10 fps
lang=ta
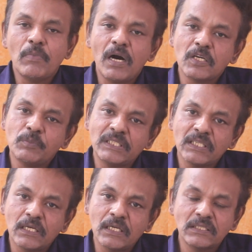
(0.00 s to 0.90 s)
மாறுபட்ட
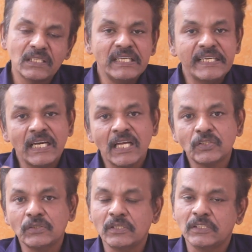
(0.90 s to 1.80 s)
கருத்துக்கள்
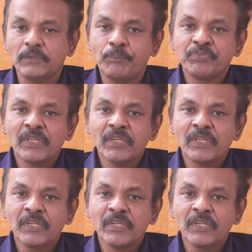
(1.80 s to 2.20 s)
எல்லாத்துக்கும் இருக்குது